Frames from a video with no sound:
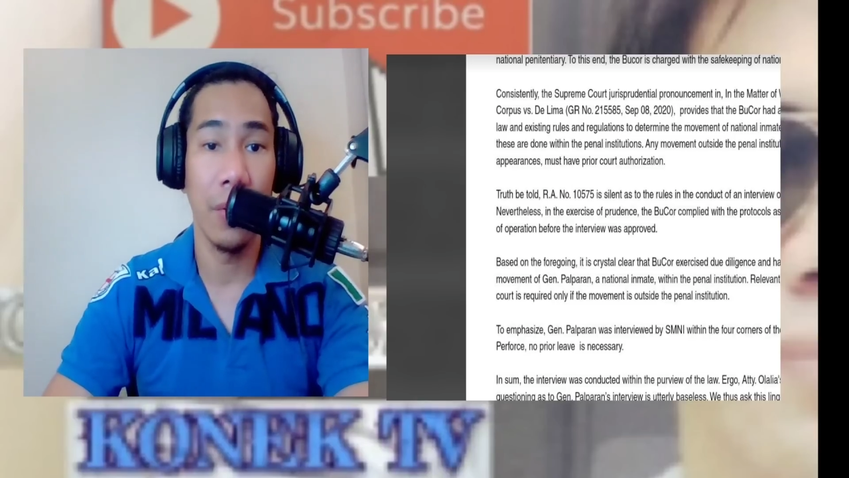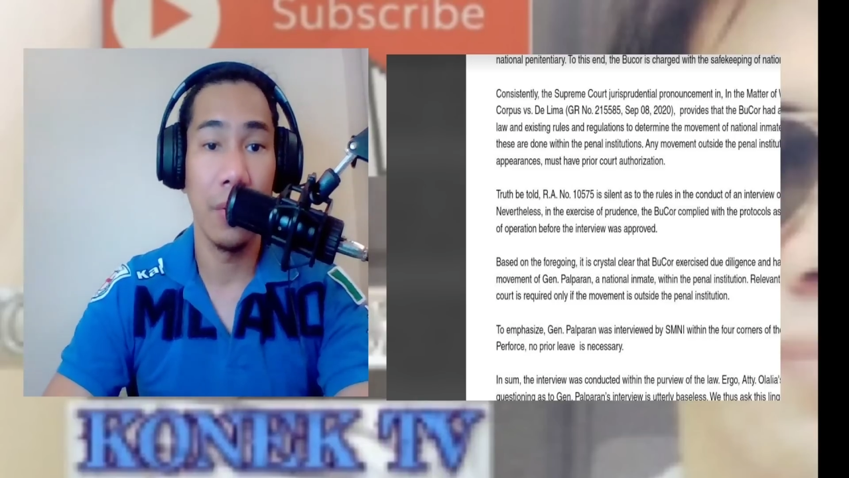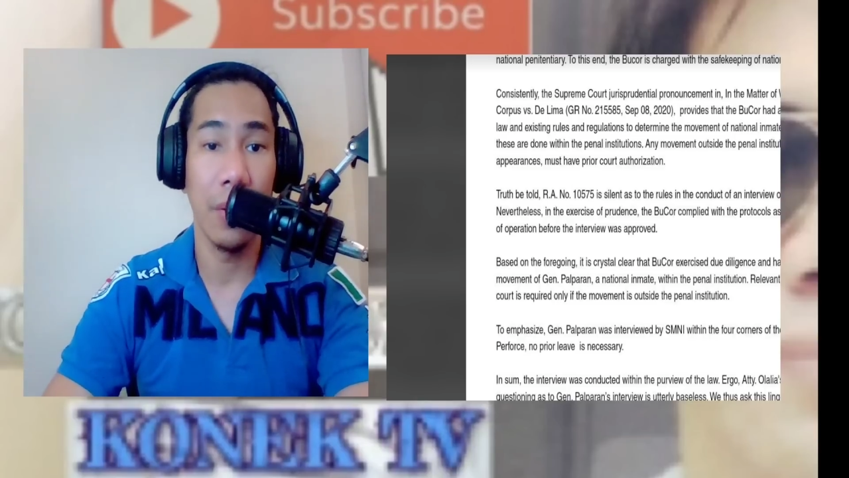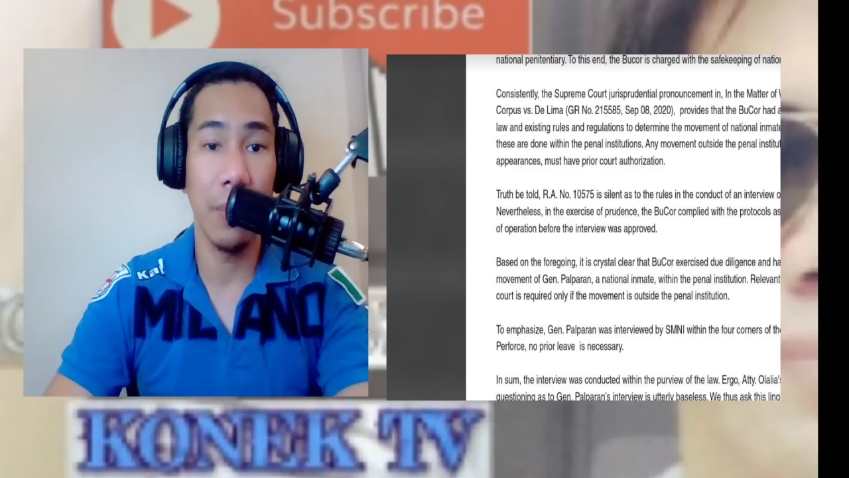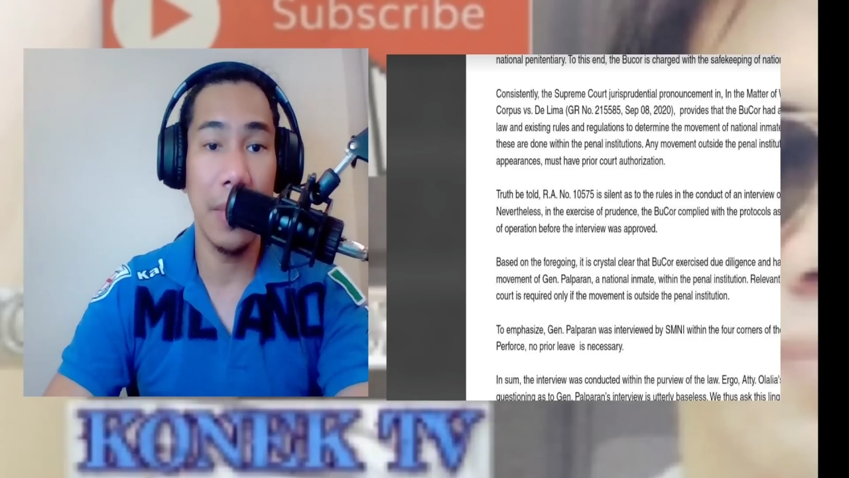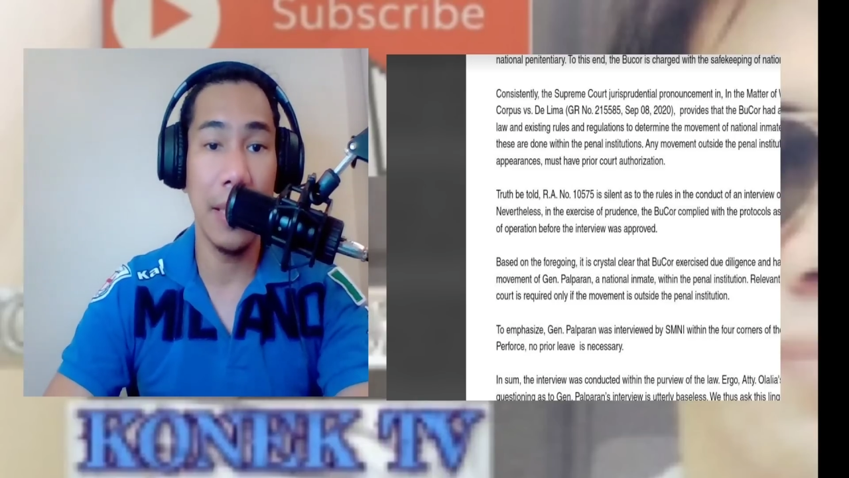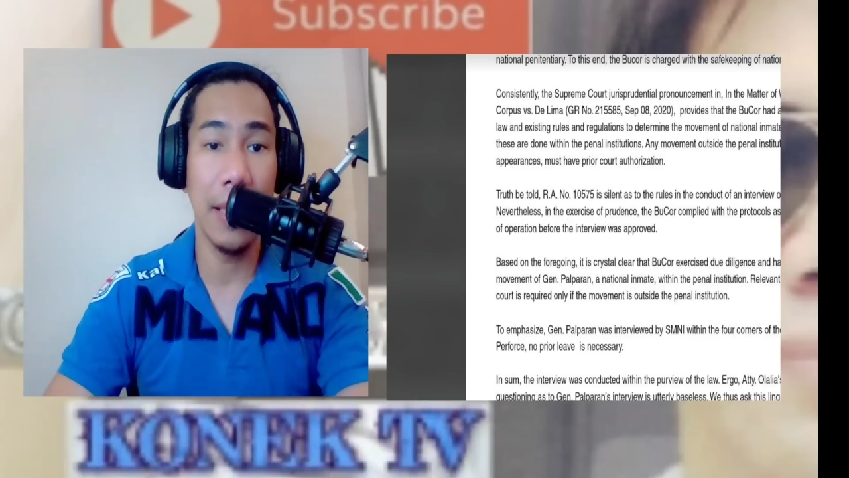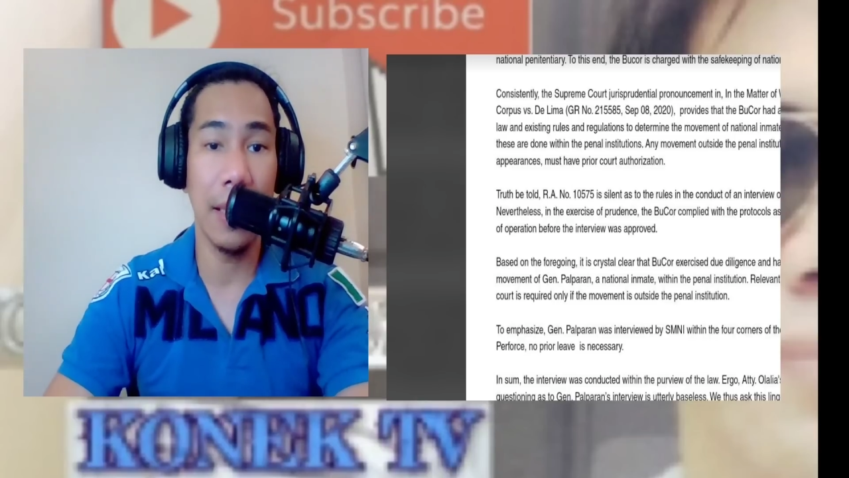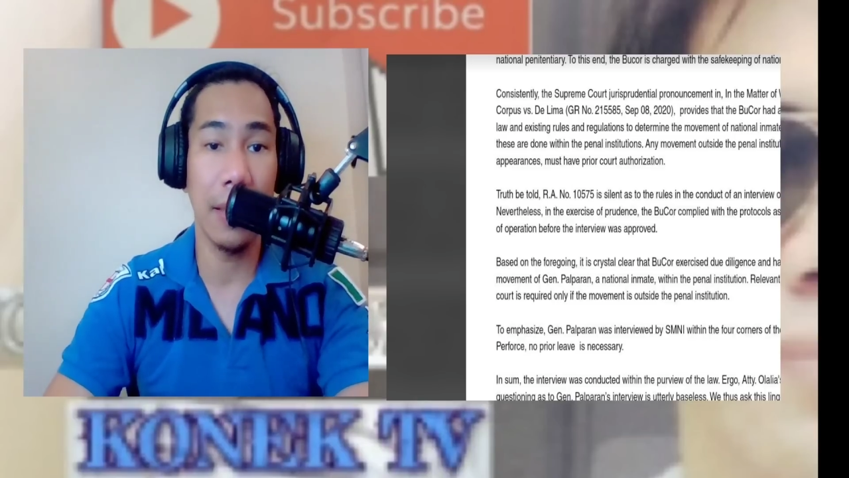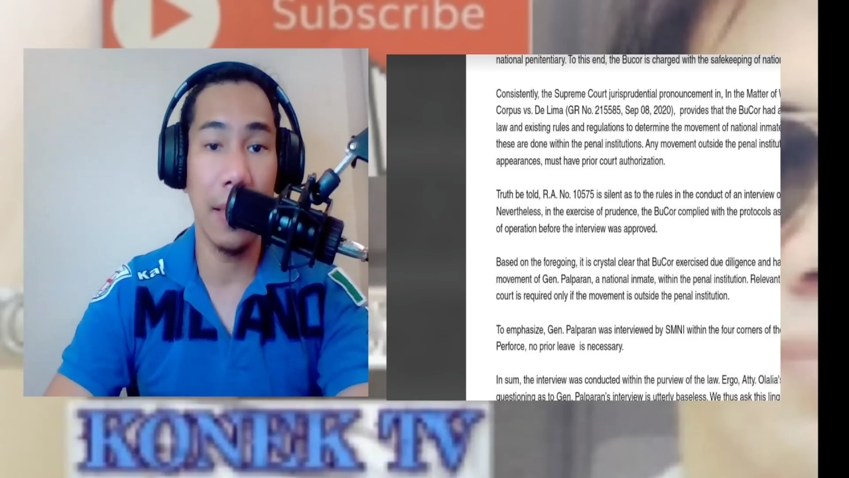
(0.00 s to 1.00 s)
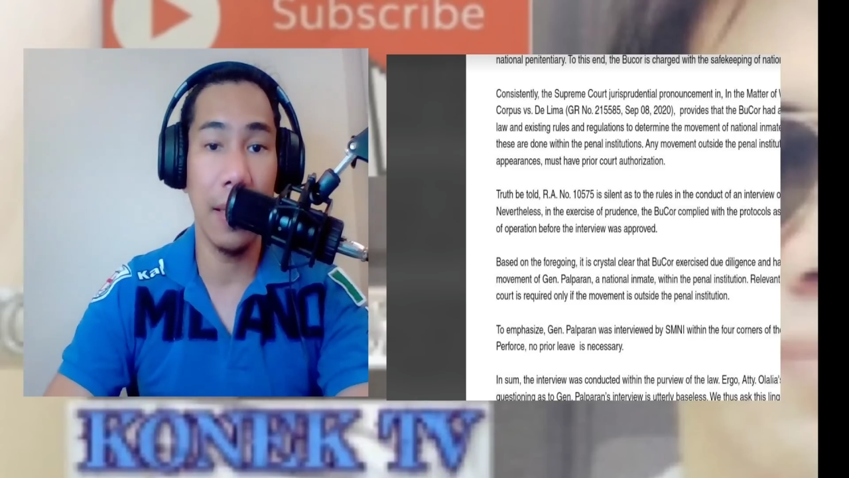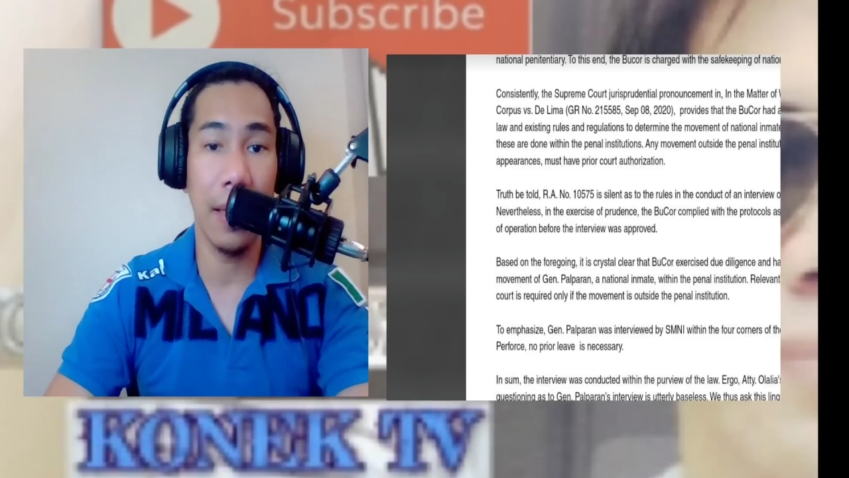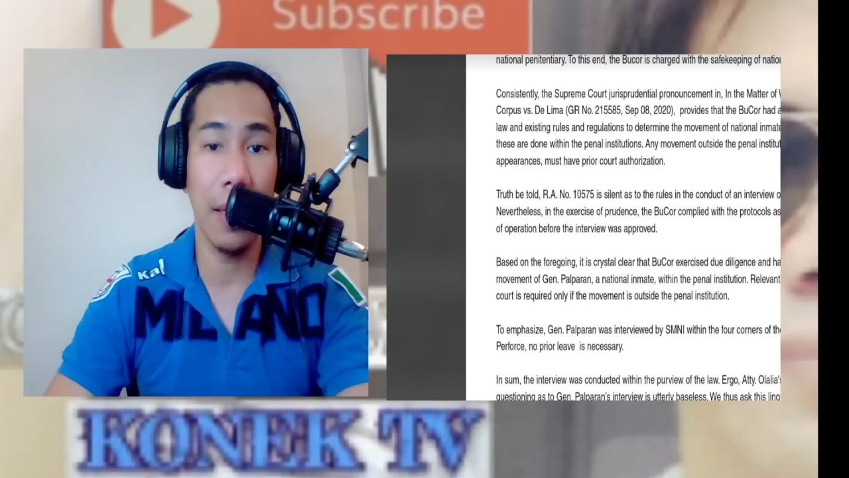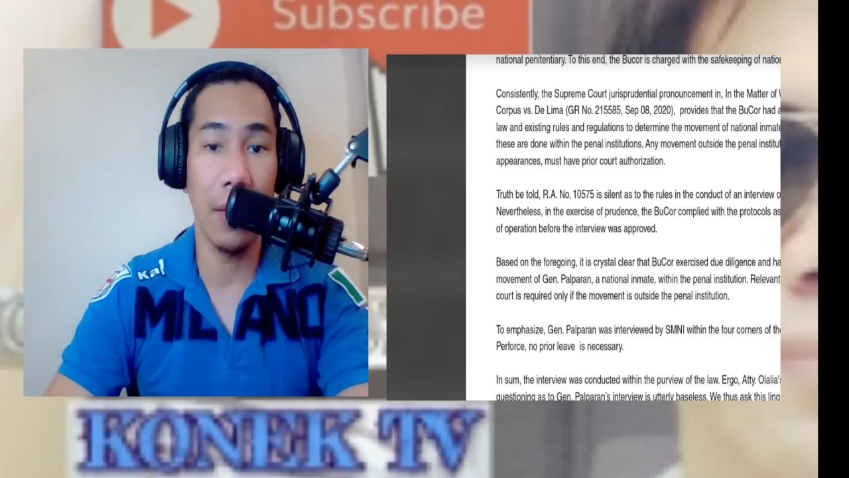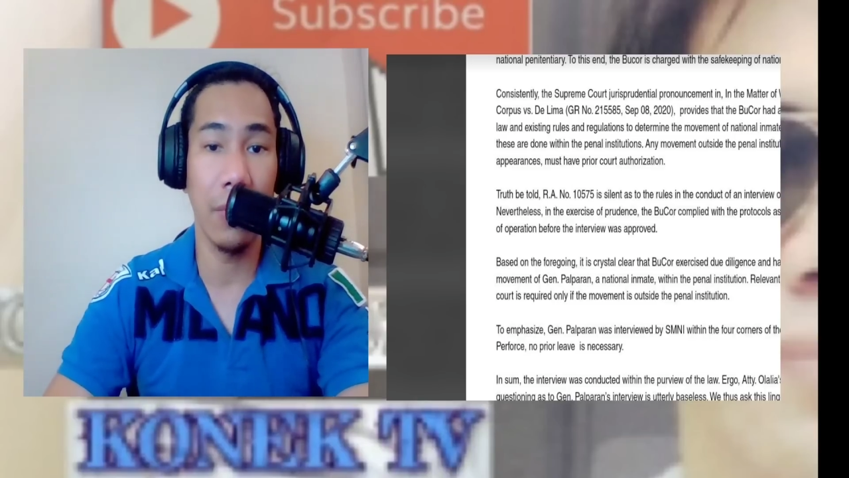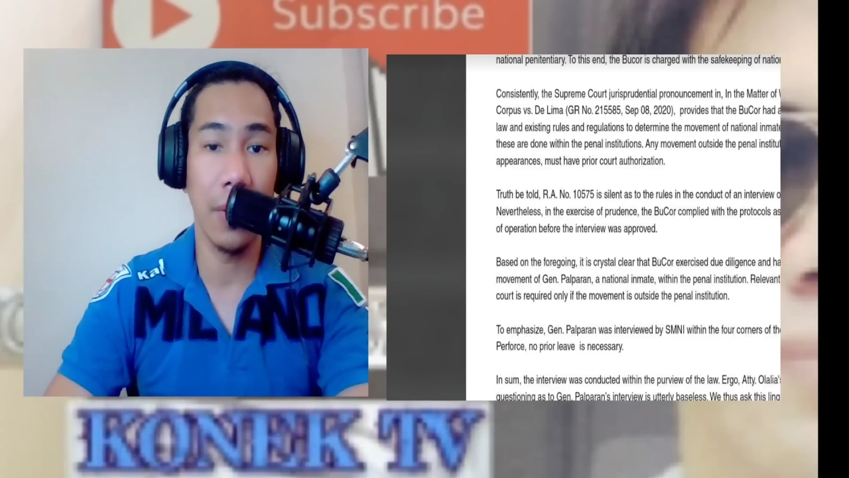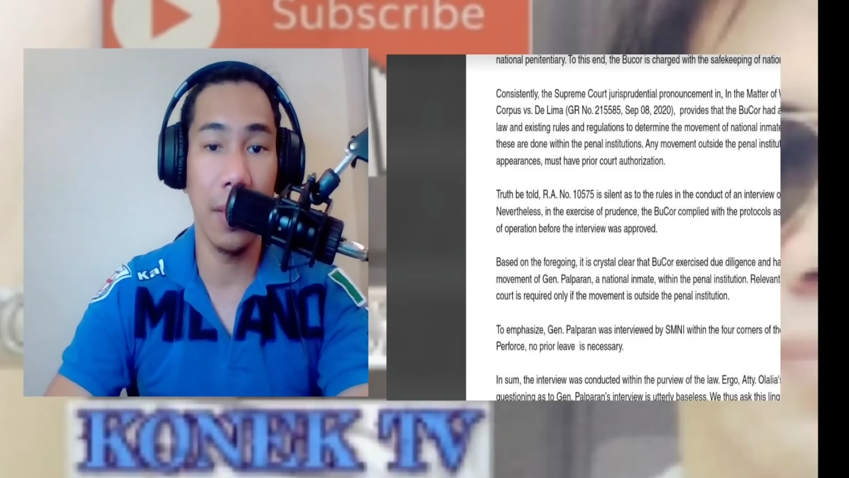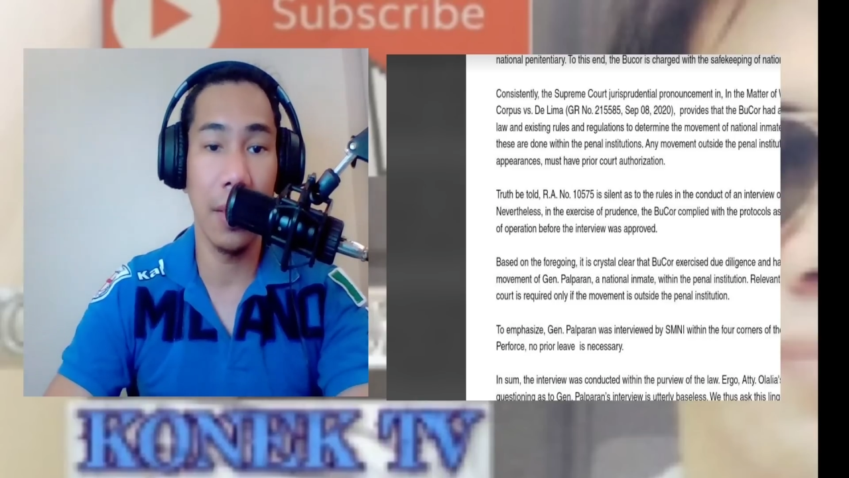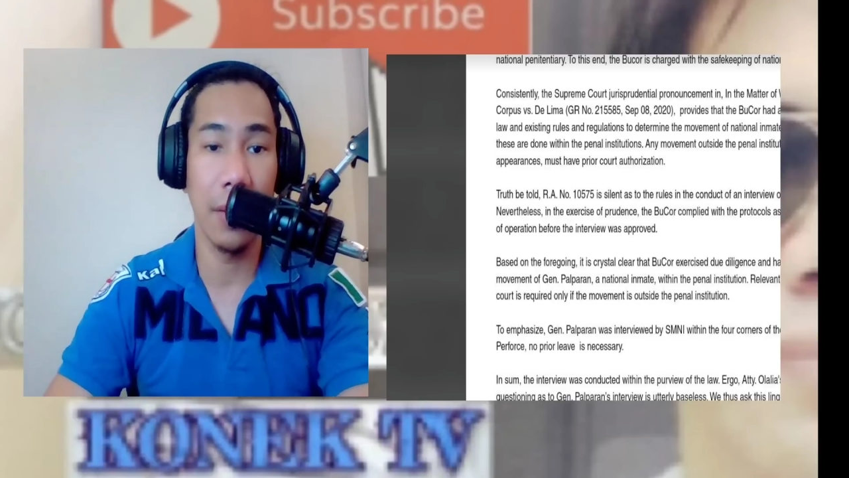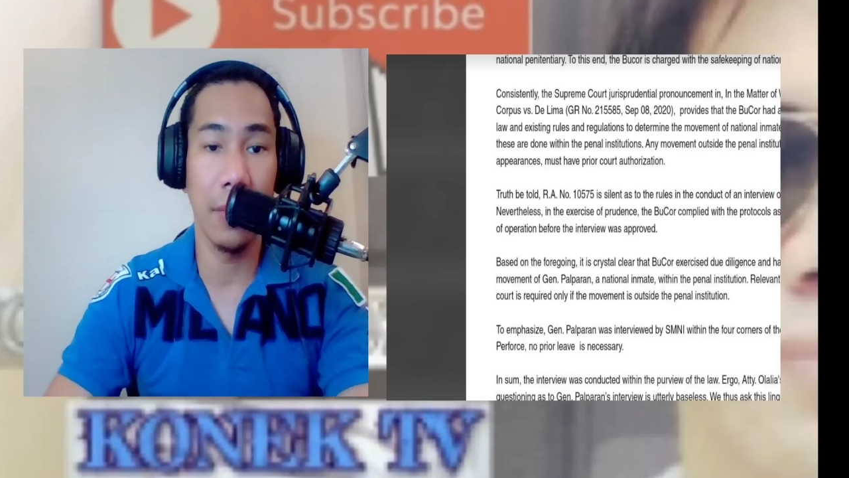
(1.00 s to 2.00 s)
namili lang talaga ako
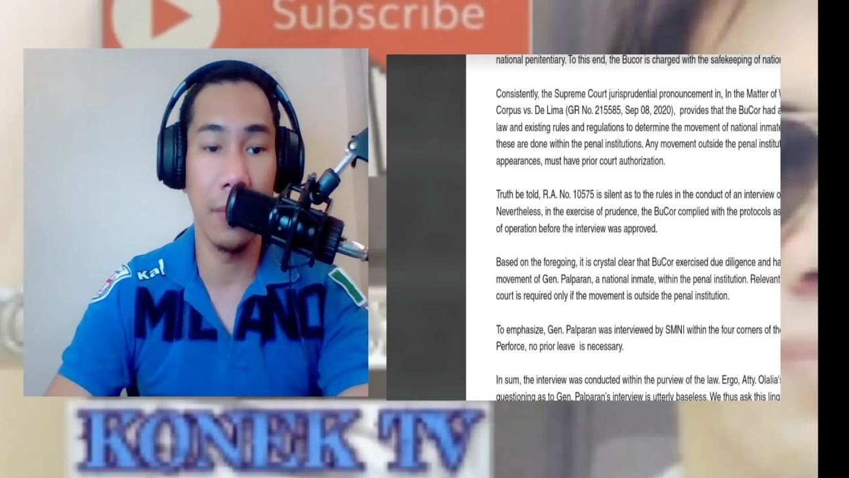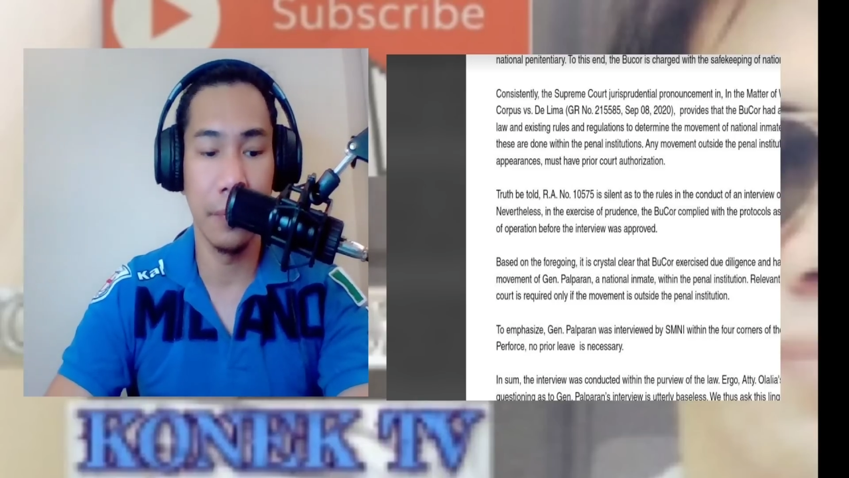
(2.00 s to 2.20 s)
ng ano.